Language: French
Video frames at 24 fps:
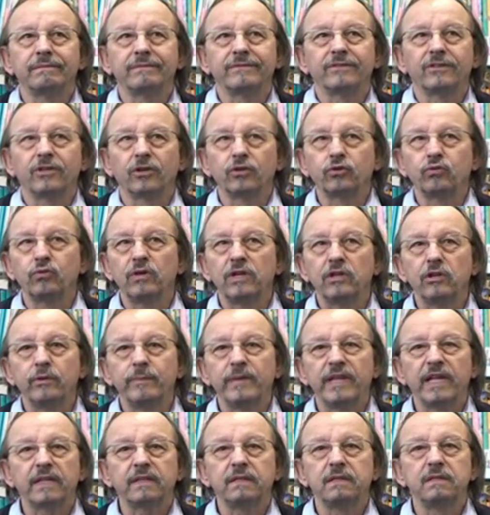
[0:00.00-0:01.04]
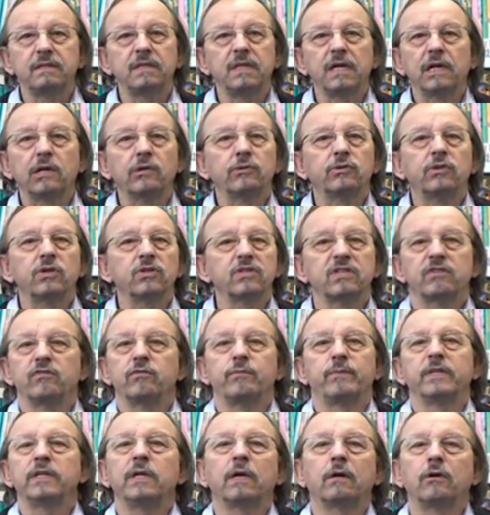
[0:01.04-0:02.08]
Dans tous les domaines artistiques, le temps, ça ne
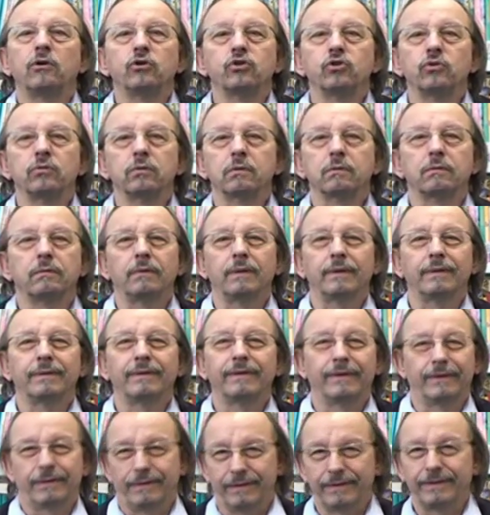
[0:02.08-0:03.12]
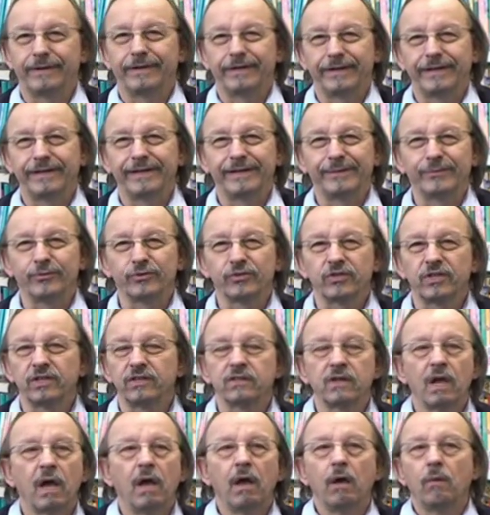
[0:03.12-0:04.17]
veut pas dire grand-chose, à, mon
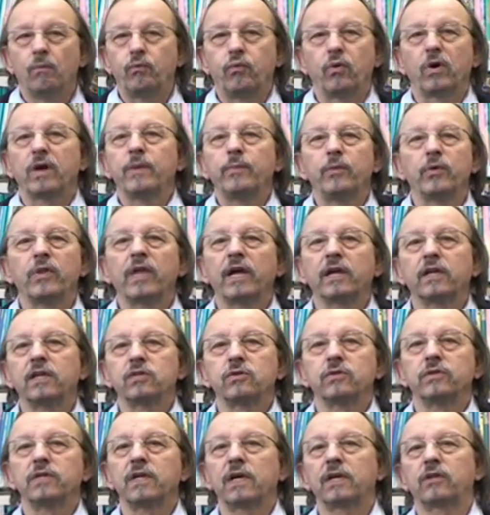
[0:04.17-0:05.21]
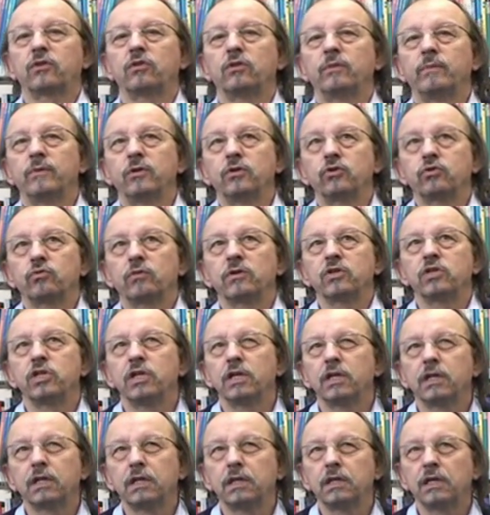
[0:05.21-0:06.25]
sens. Pour répondre à la question directement, je crois que j'ai
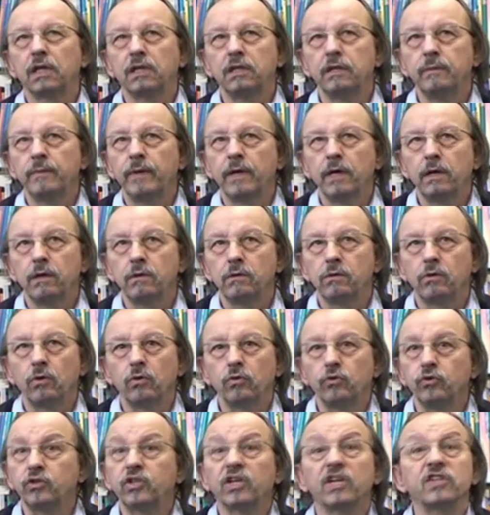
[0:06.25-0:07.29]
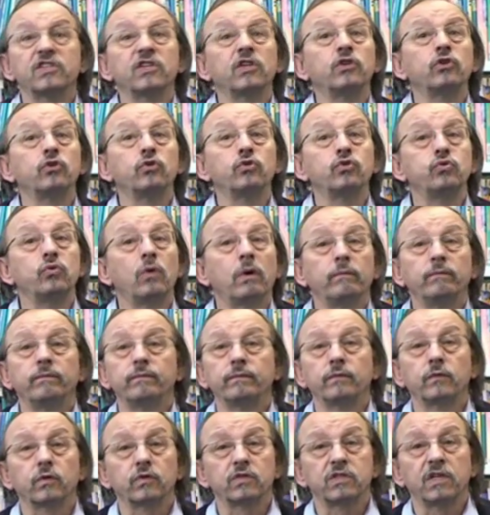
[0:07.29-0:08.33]
écrit Cannibal euh, en une quinzaine de jours.
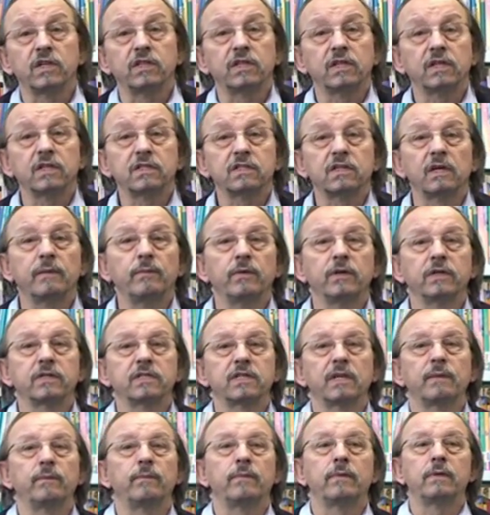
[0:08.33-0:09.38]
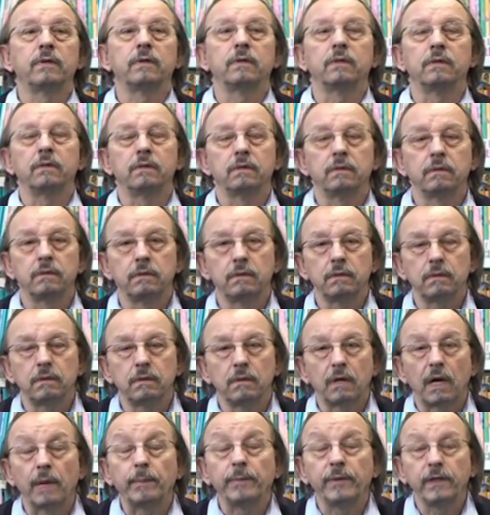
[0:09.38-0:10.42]
Donc ça a été extrêmement, extrêmement euh,
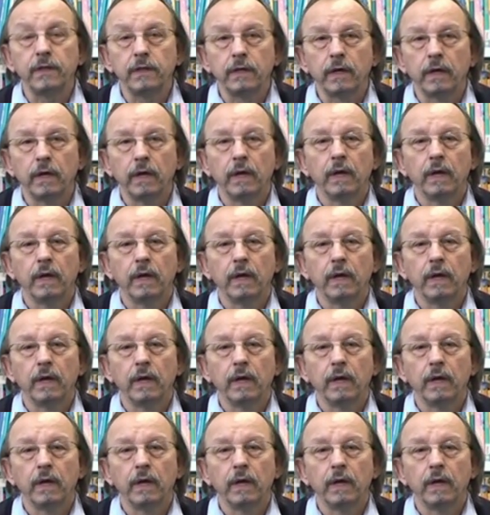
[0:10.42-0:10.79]
rapide.